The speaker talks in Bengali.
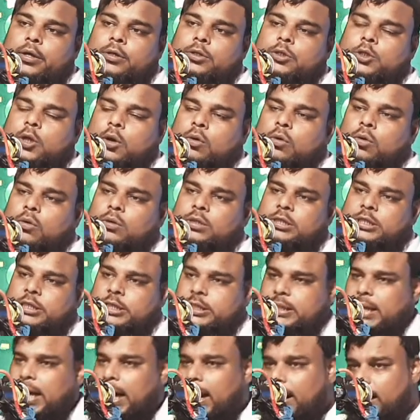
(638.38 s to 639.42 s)
যখন
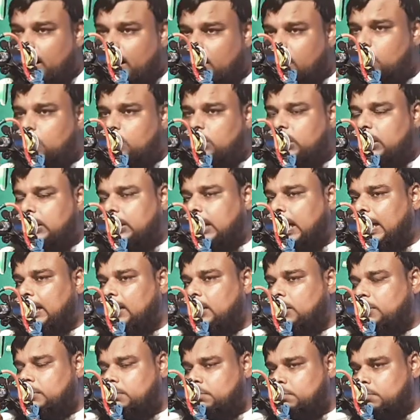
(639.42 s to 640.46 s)
চেহারার মধ্যে
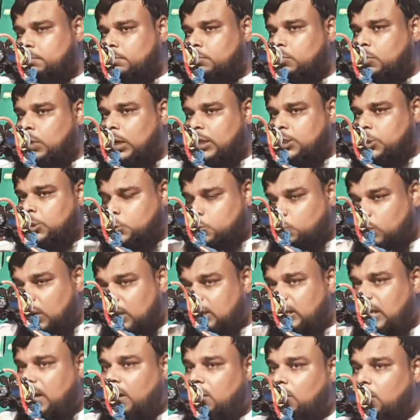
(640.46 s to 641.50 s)
দাড়ির আস্তুরা
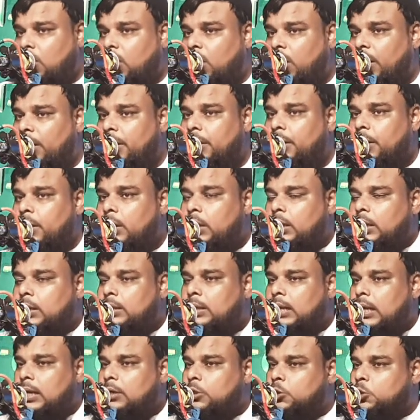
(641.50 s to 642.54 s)
চালানো হয়
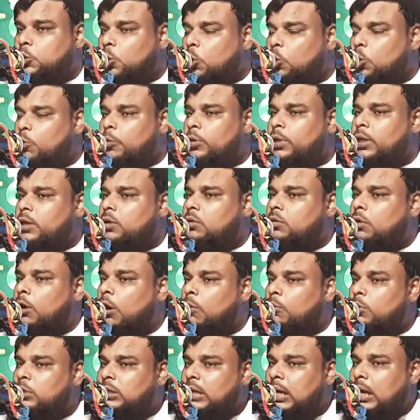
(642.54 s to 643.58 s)
তার যৌবনের
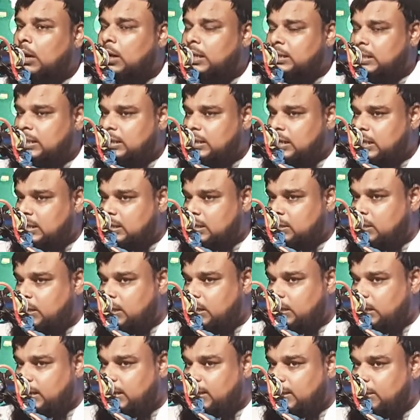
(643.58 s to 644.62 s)
ক্ষমতা আস্তে আস্তে
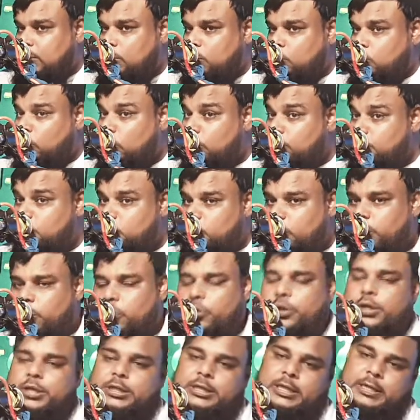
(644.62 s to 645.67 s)
কেটে কমজোরি
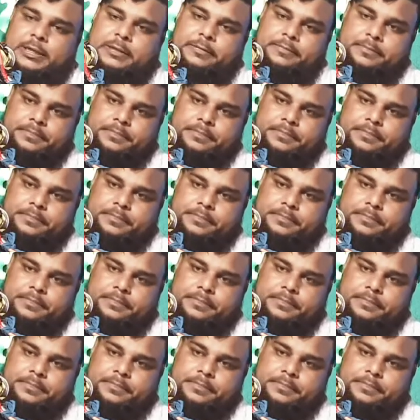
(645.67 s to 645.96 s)
হয়ে যায়